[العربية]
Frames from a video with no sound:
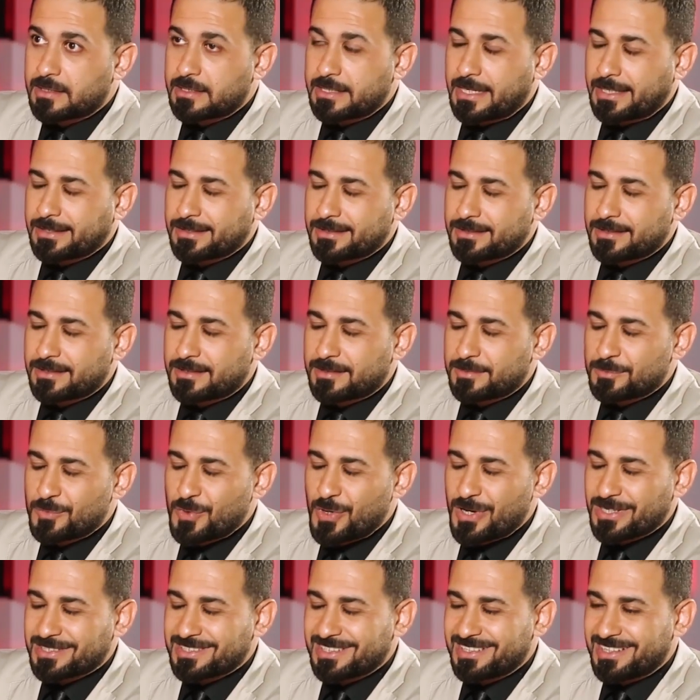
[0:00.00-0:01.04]
يعني
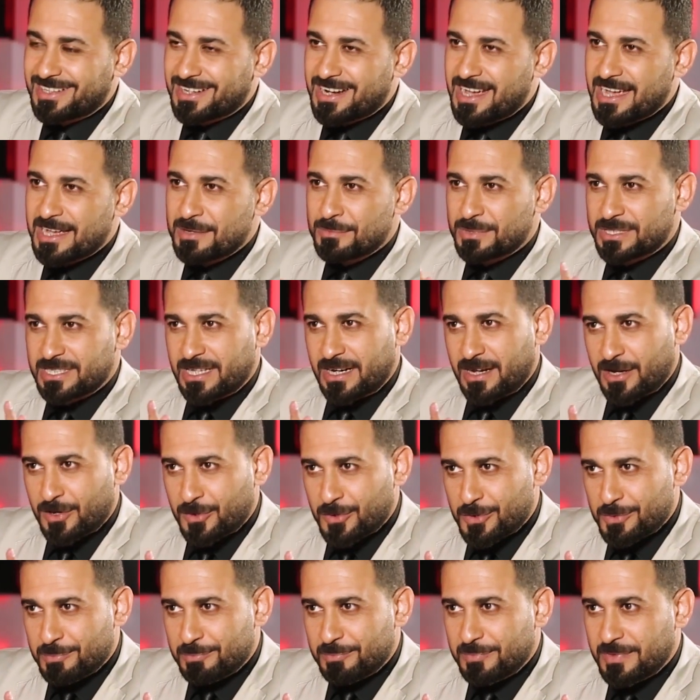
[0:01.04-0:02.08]
المواطن العراقي
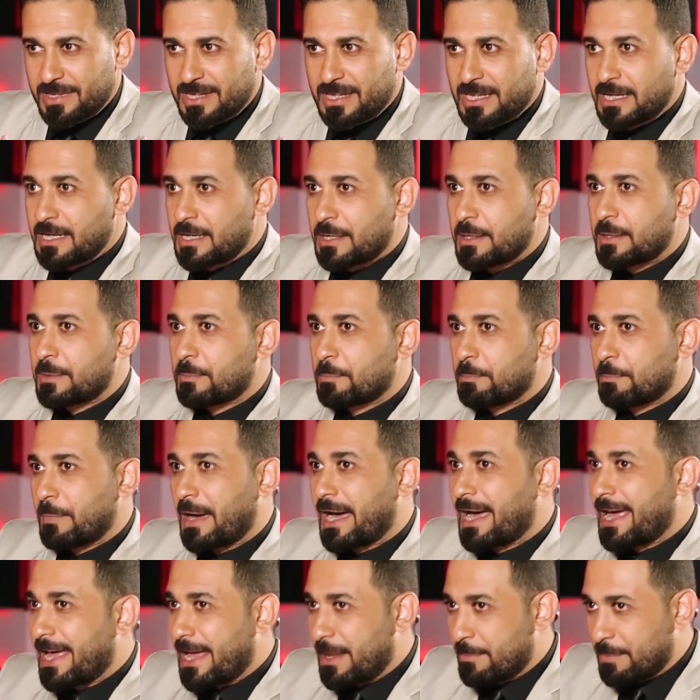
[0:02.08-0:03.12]
بترقب
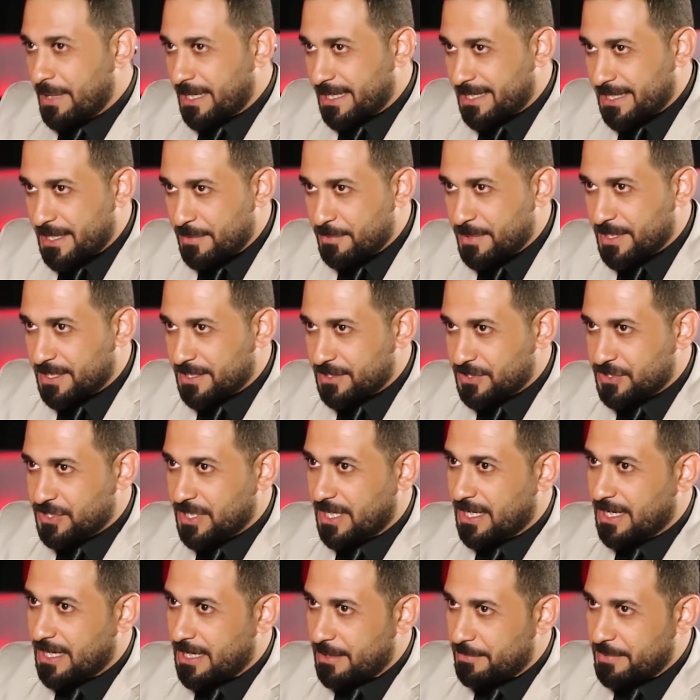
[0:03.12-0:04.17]
مع امل كبير ان نعم.
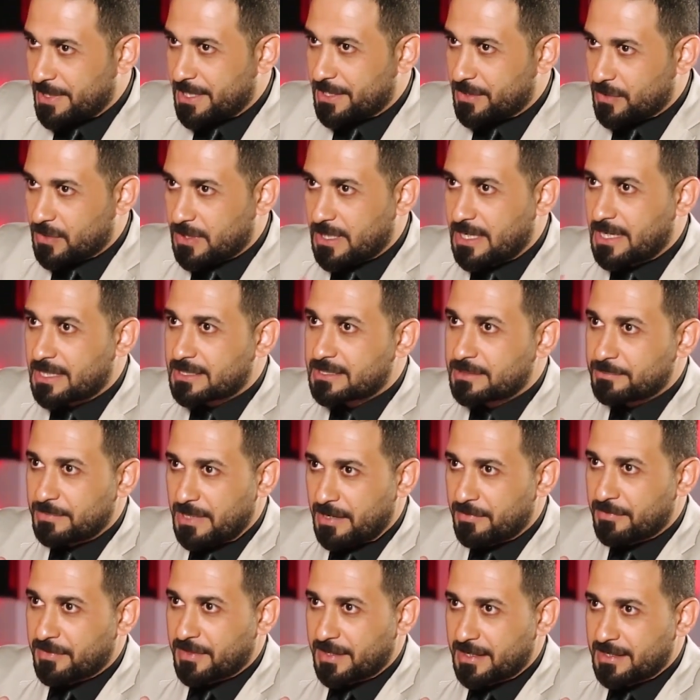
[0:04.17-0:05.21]
شاء الله بان القادم
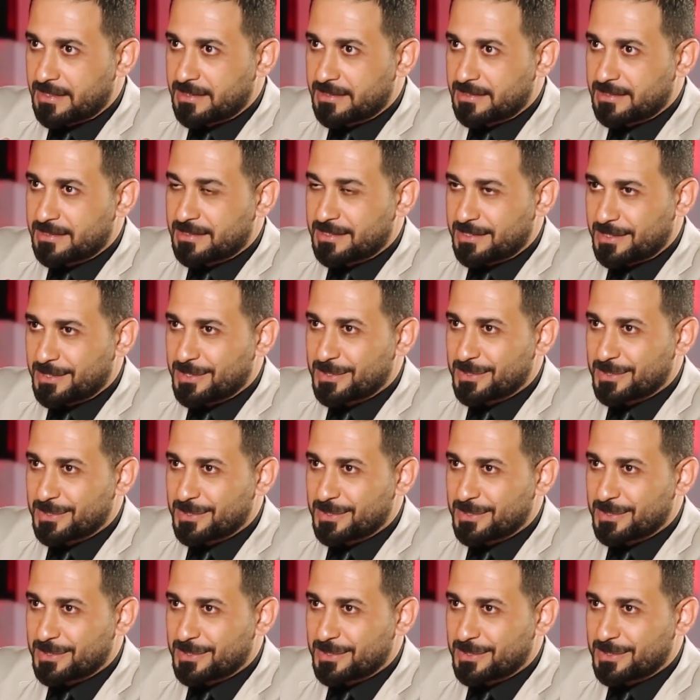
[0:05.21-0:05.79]
افضل خلينا نشوف شو